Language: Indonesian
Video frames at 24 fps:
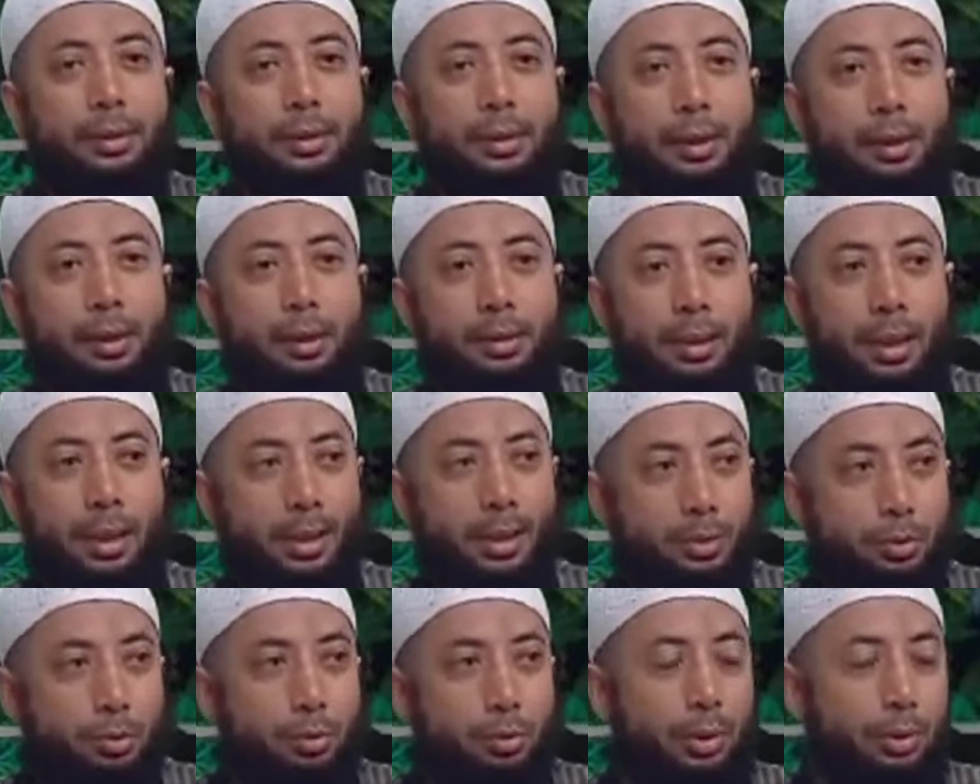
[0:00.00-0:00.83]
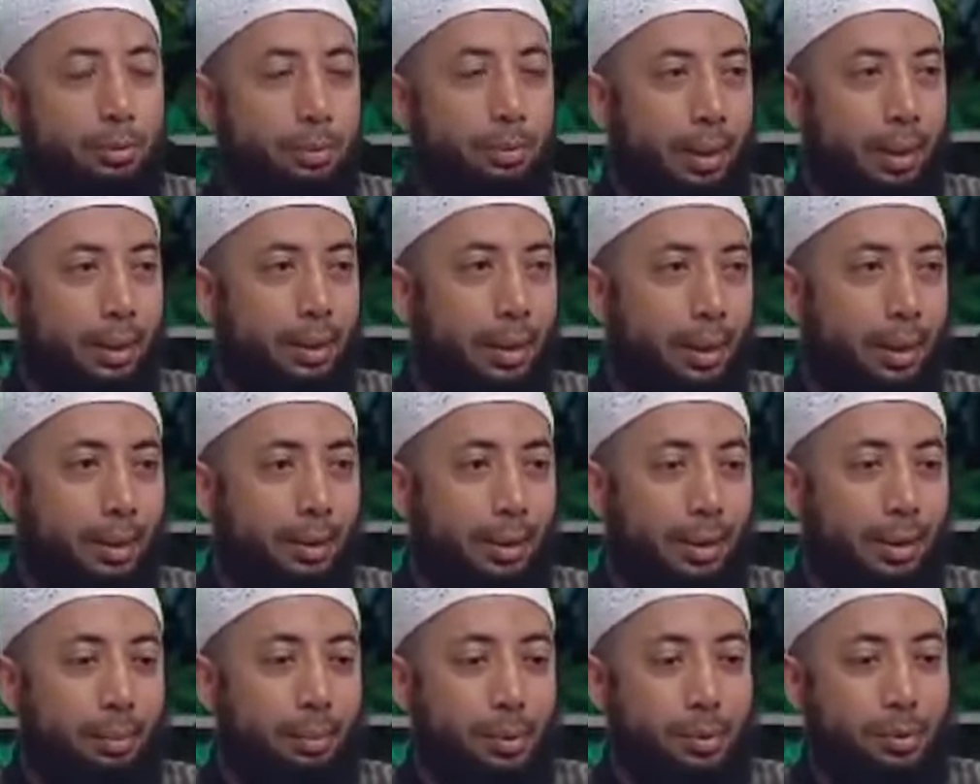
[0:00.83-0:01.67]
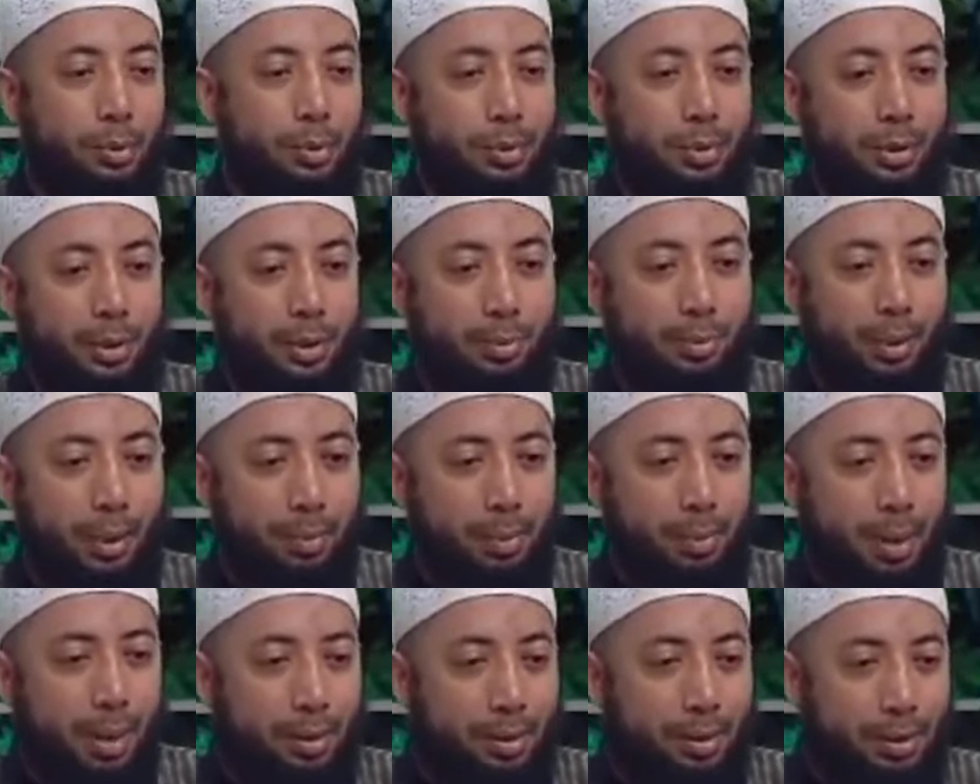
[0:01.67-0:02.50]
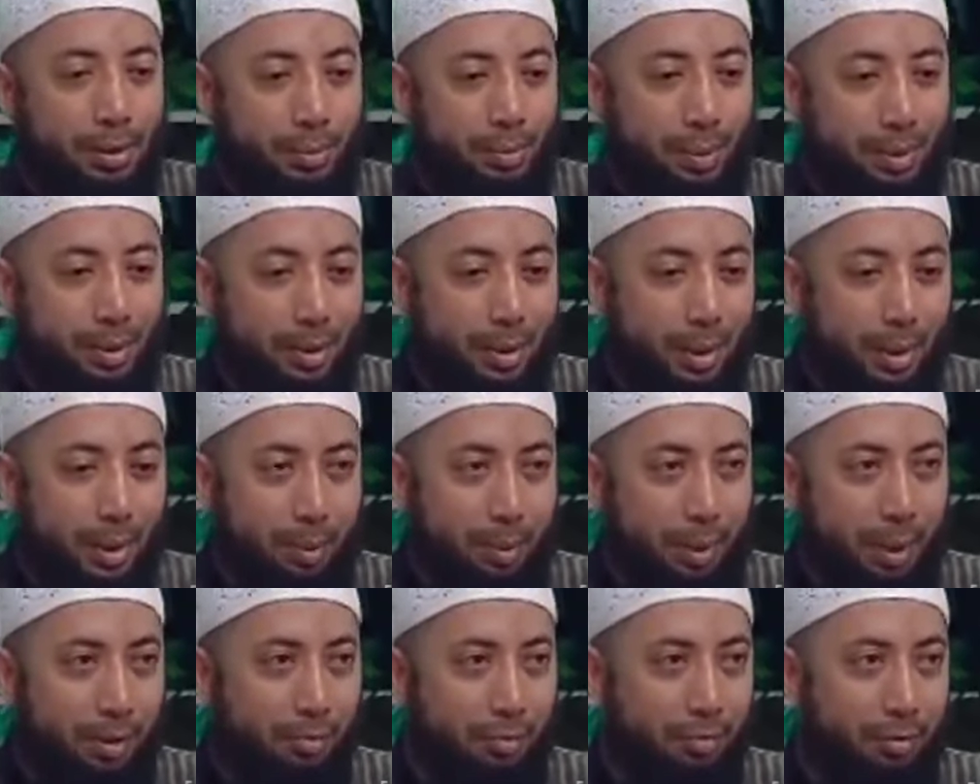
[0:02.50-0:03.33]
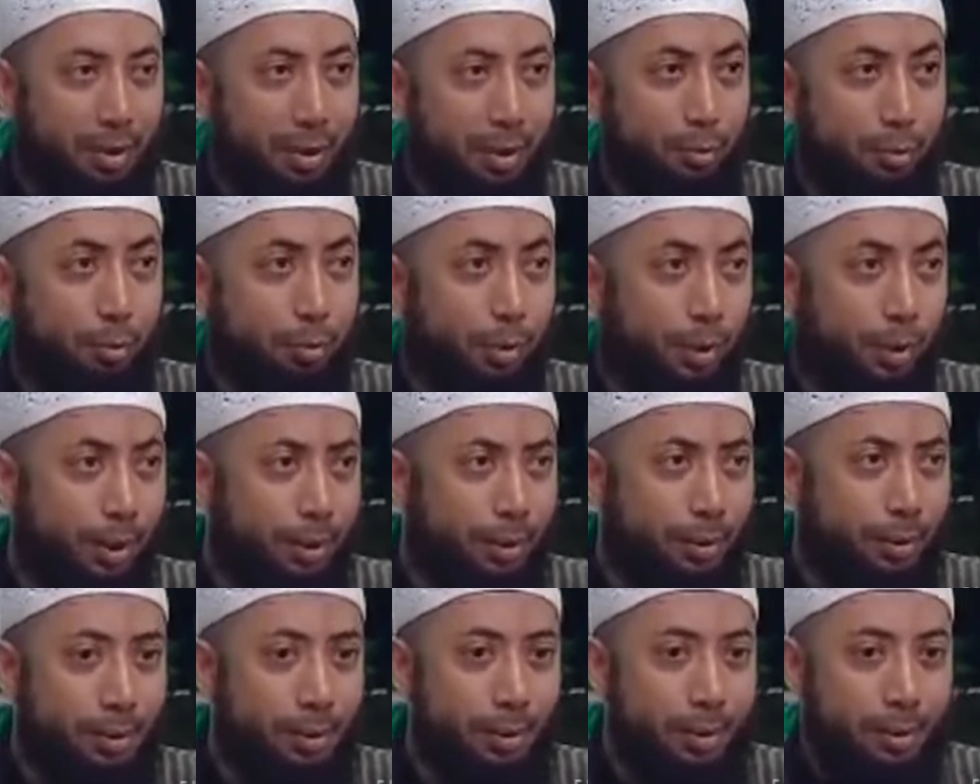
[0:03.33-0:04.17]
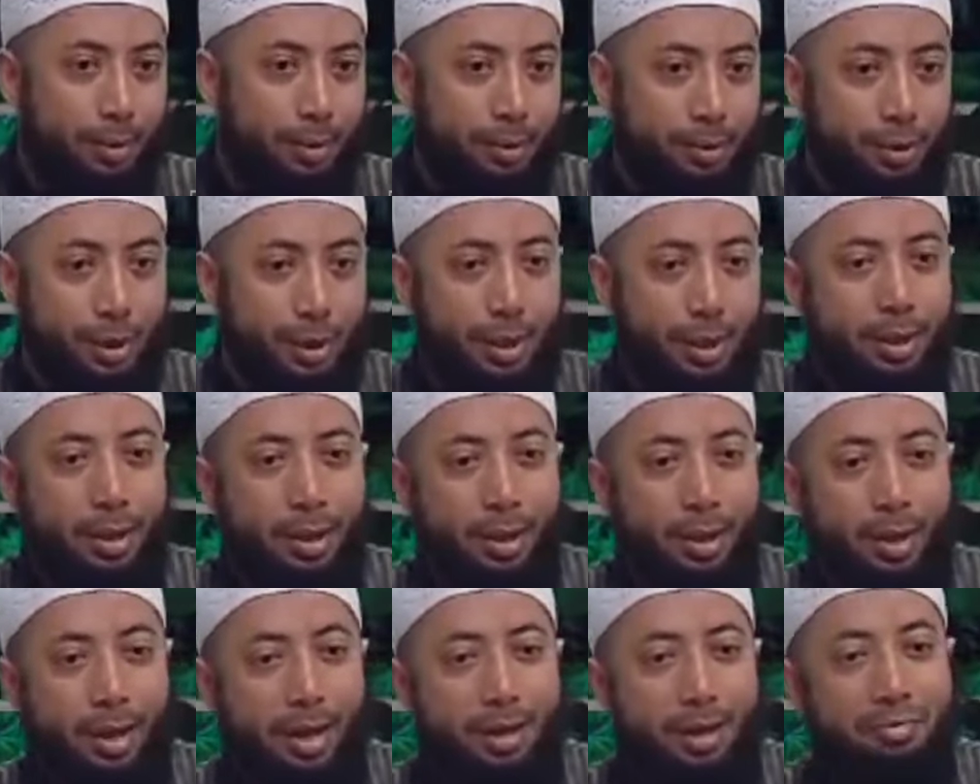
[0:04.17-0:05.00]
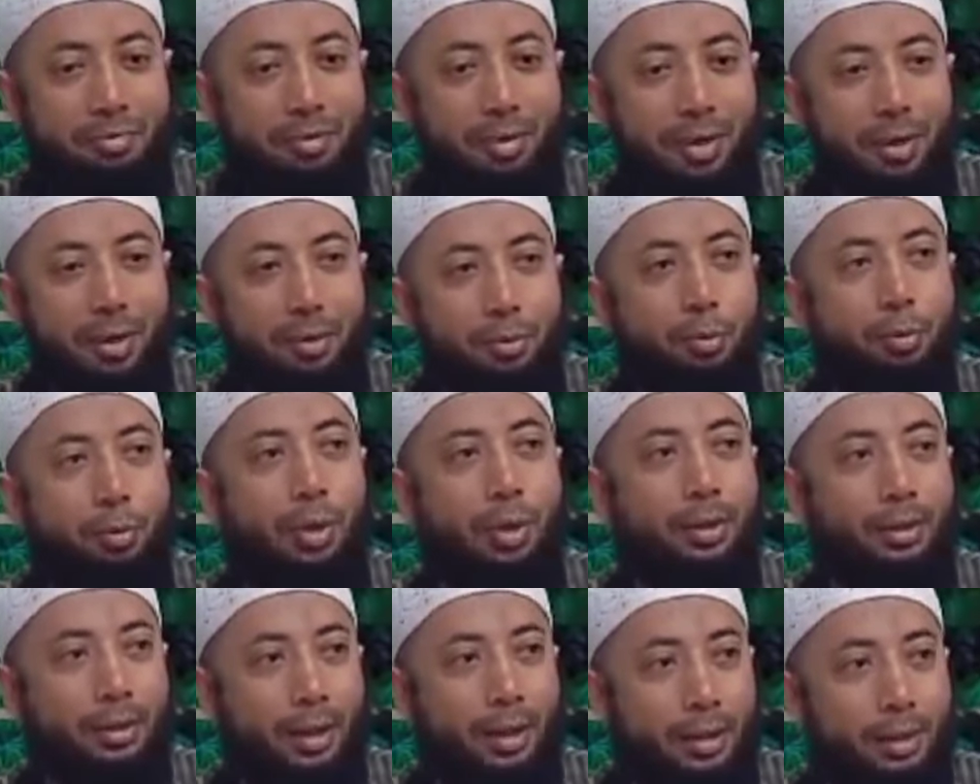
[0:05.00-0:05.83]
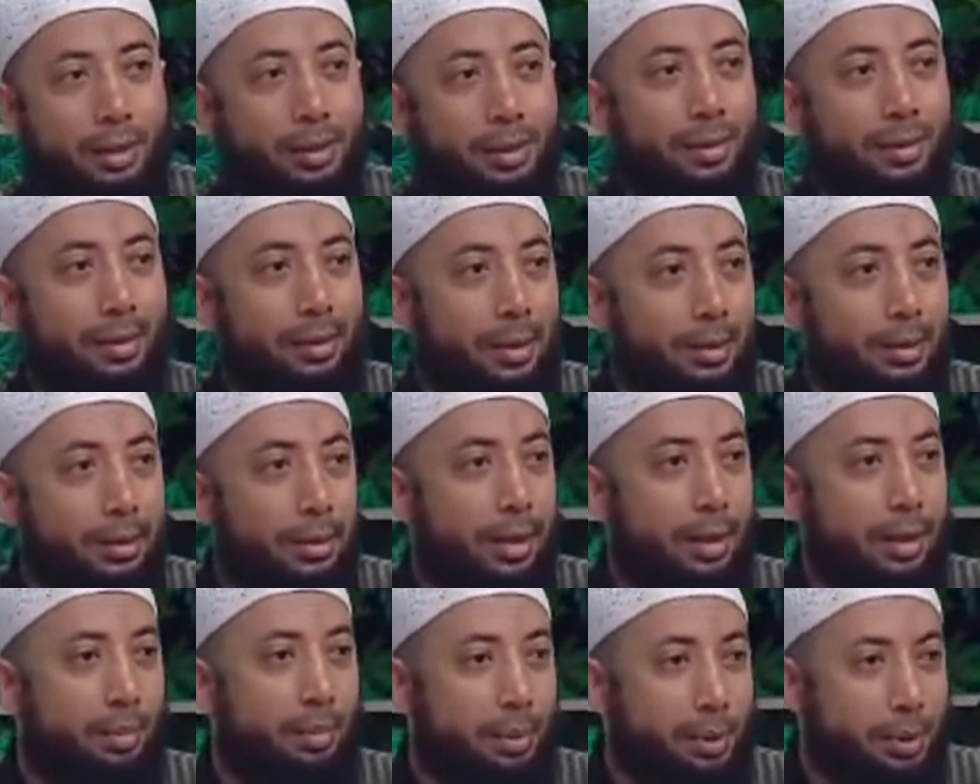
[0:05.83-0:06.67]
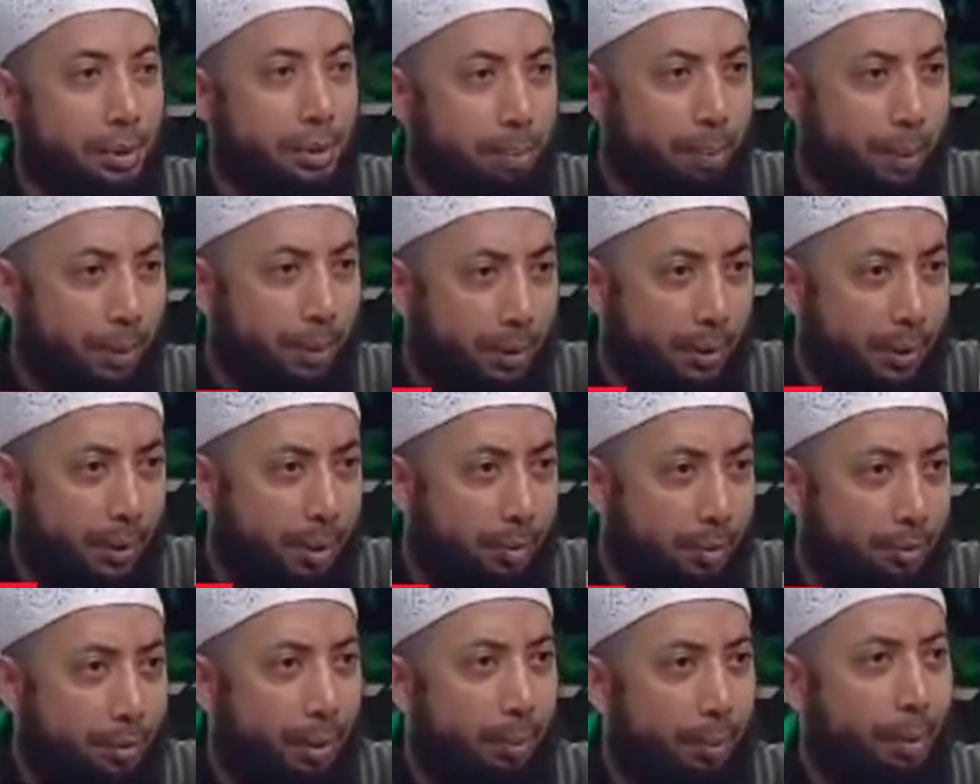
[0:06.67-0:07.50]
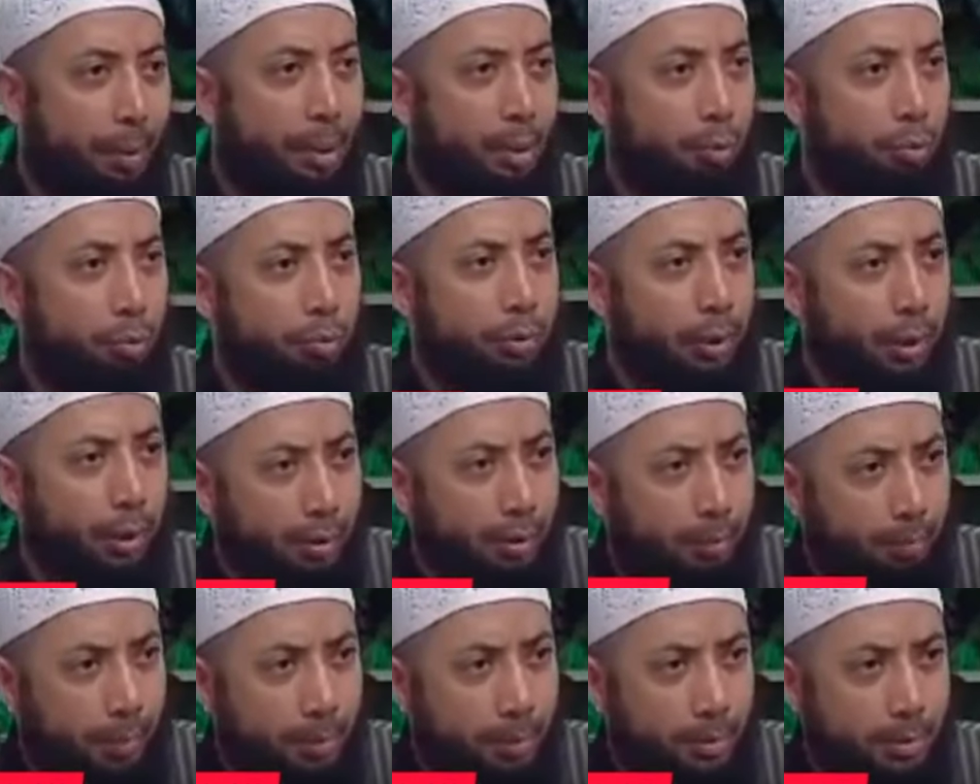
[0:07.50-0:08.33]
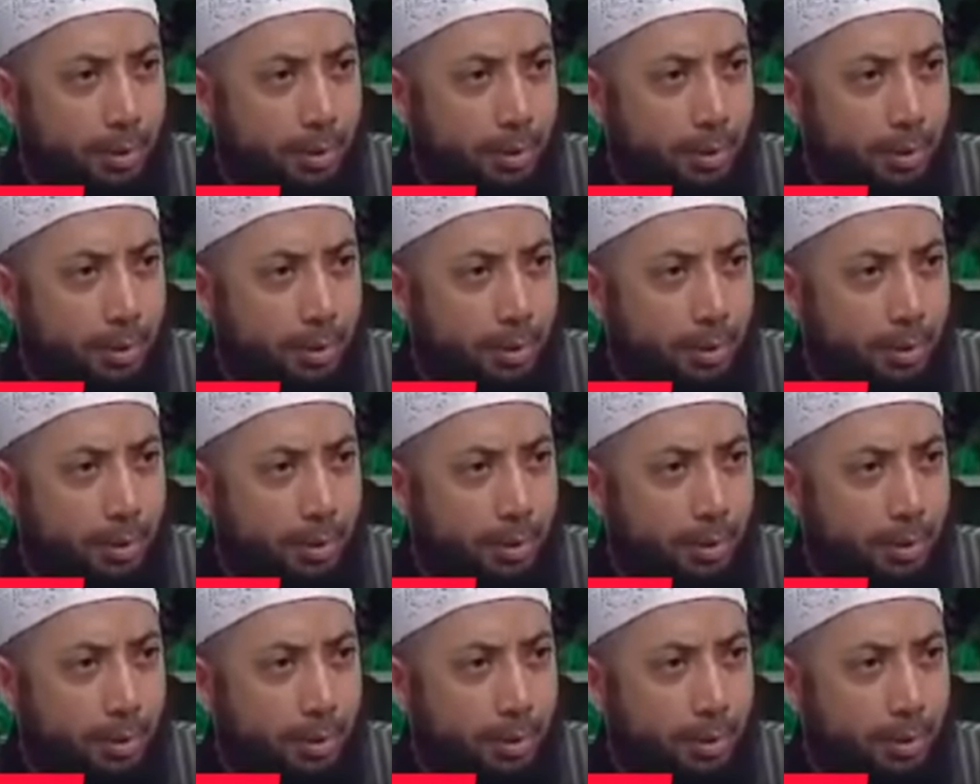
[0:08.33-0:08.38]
Jadi sangat sulit makanya kata Nabi SAW dalam hadis masalah menghafal Al-Quran jagalah hafalan Quran kalian karena dia lebih cepat hilang daripada unta yang lepas